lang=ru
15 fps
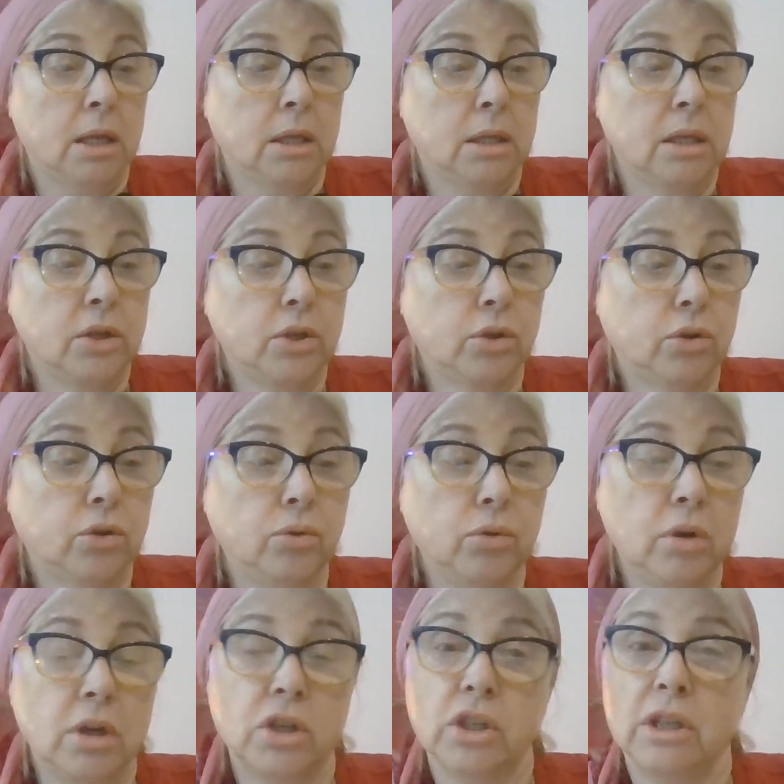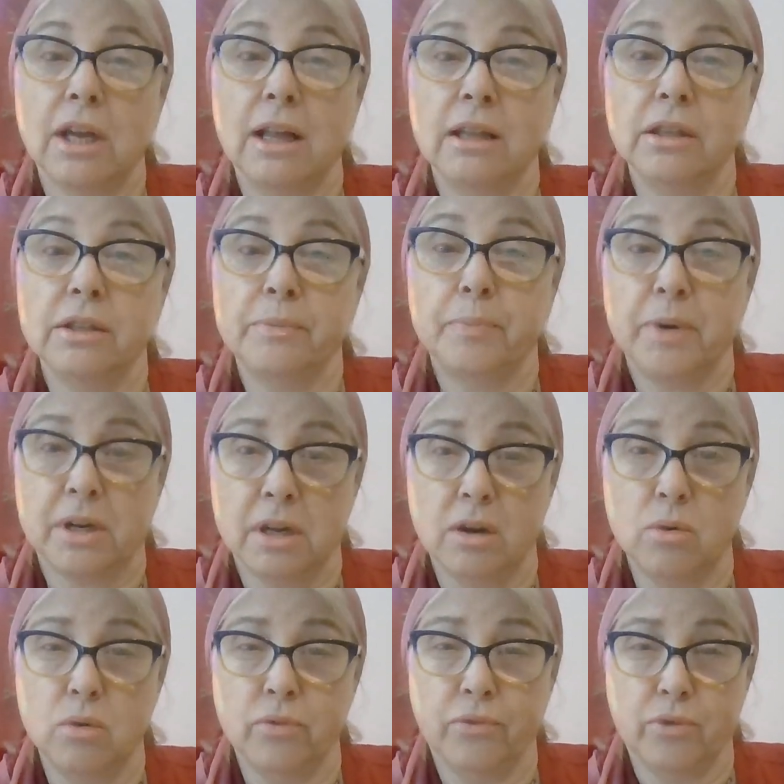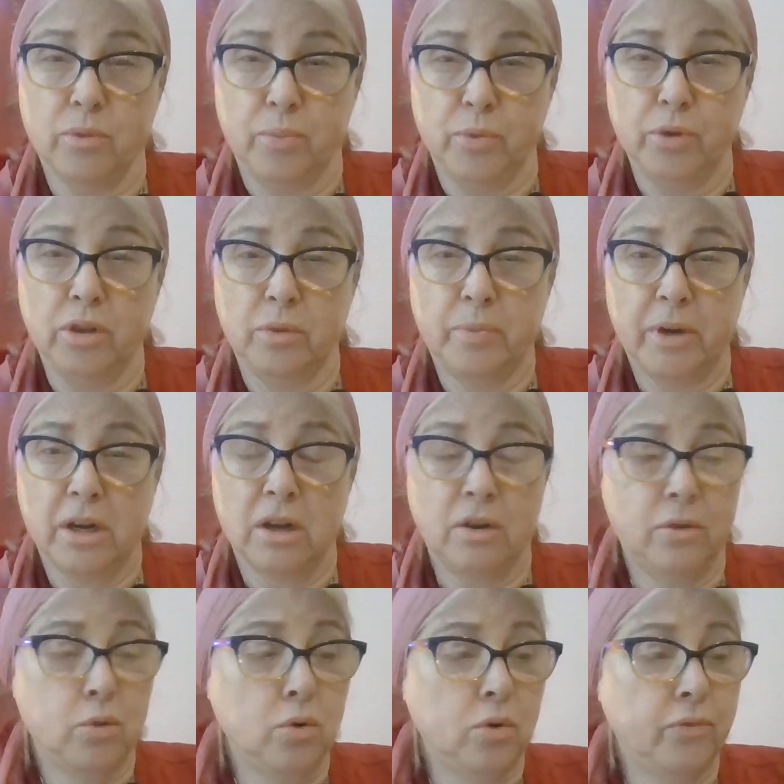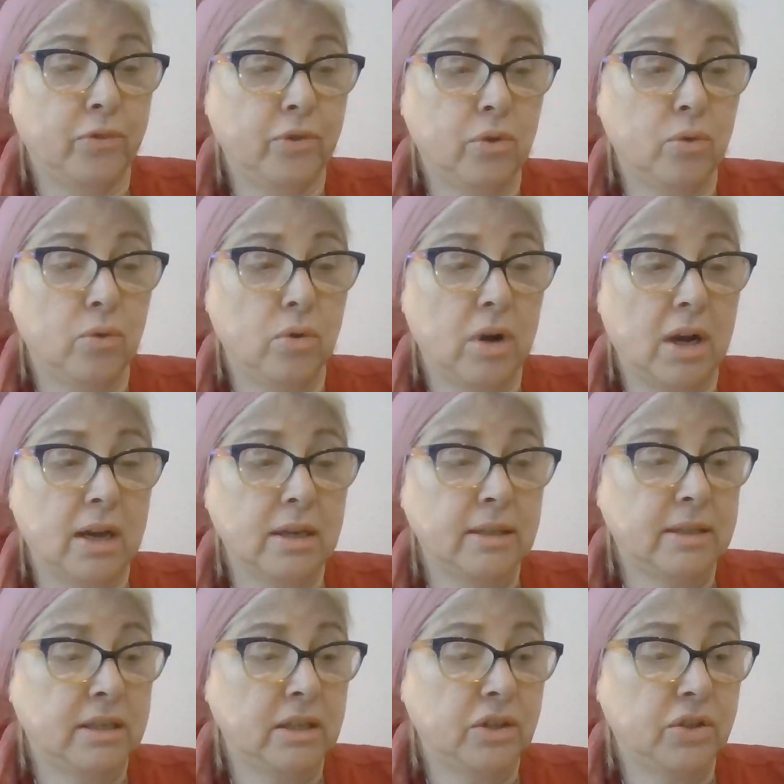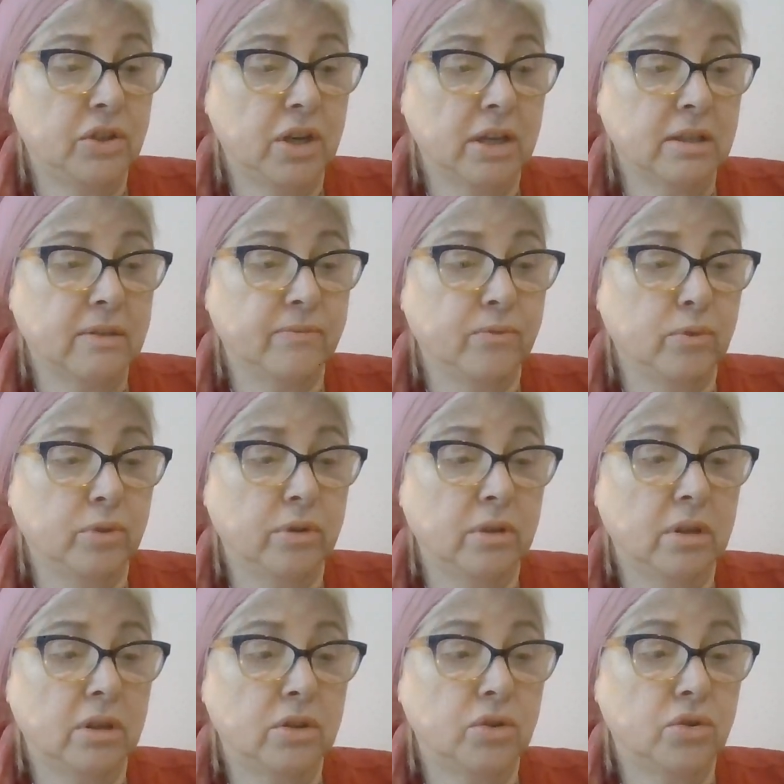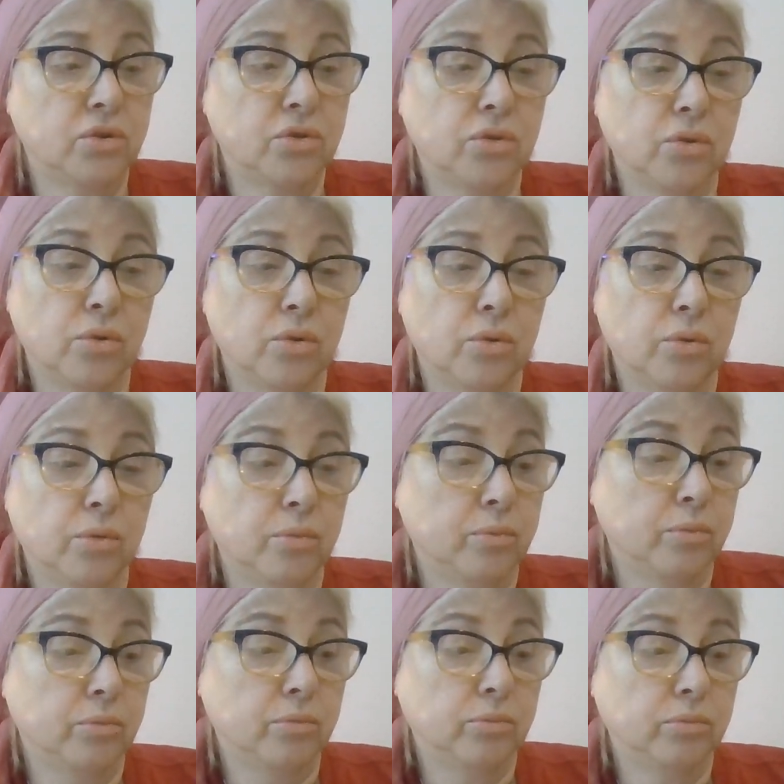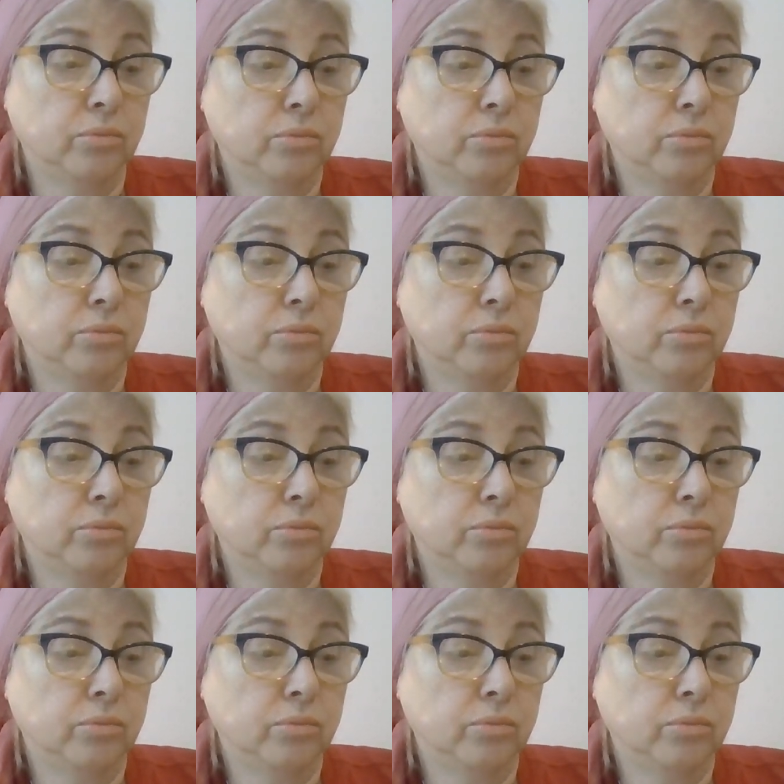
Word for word: Значит, кто ожидал, про каховку будет про каховку, а сейчас вот о чем.